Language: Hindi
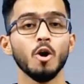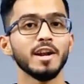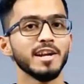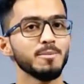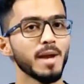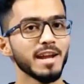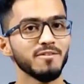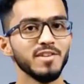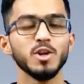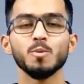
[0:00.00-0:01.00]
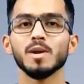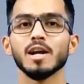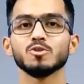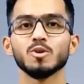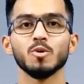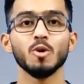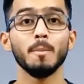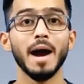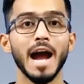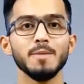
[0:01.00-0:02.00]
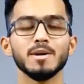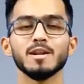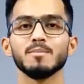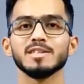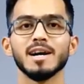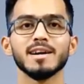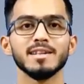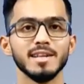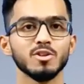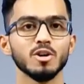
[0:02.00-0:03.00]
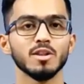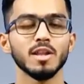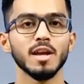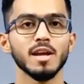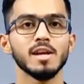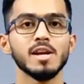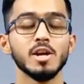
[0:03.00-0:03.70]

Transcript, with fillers: ऑलरेडी मैं एक वीडियो बना चुका हूँ तो आप आई बटन में जाके देख सकते हैं